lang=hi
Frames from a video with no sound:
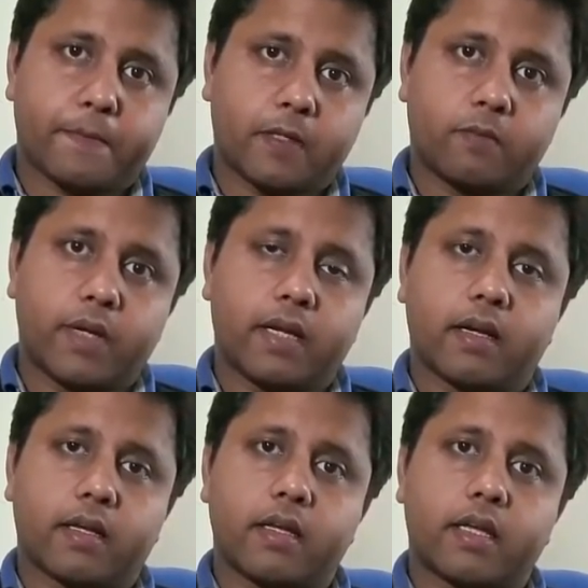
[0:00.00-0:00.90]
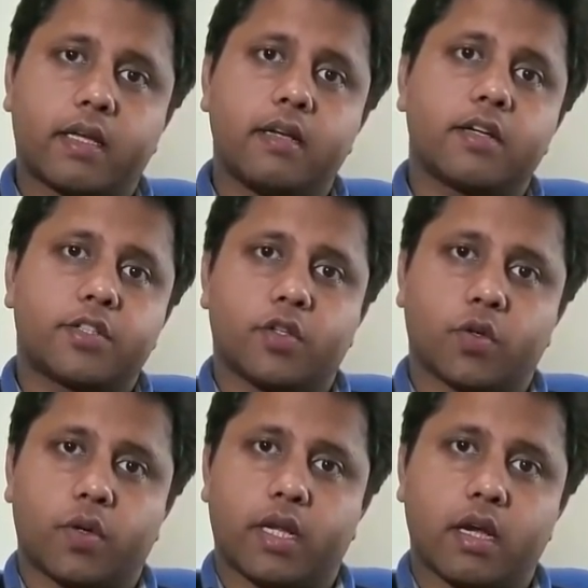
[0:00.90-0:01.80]
इस महिला के किन लक्षणों
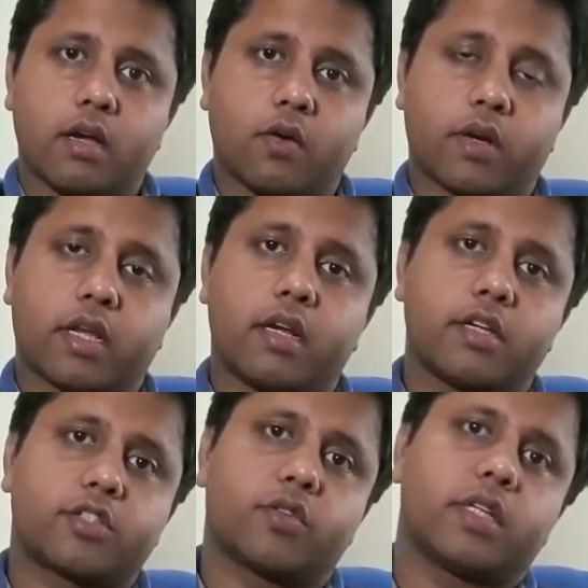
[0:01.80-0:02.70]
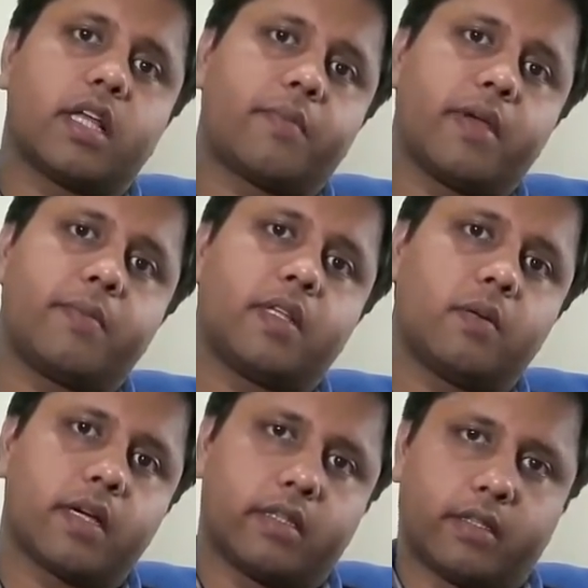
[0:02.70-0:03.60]
को लिया और किन लक्षणों के आधार पर हमने
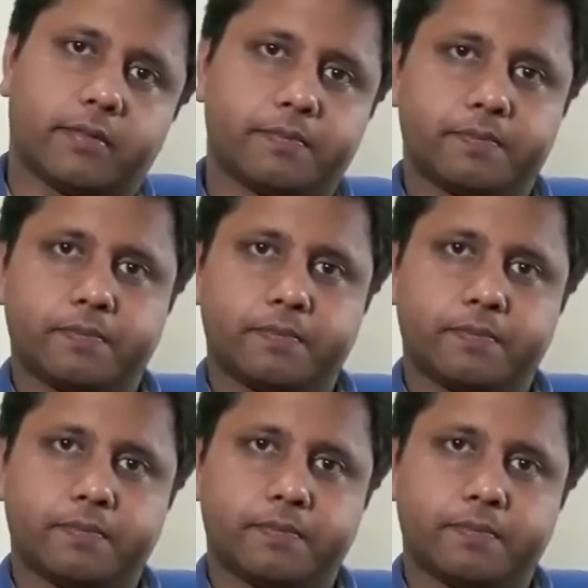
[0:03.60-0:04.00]
दवाई दी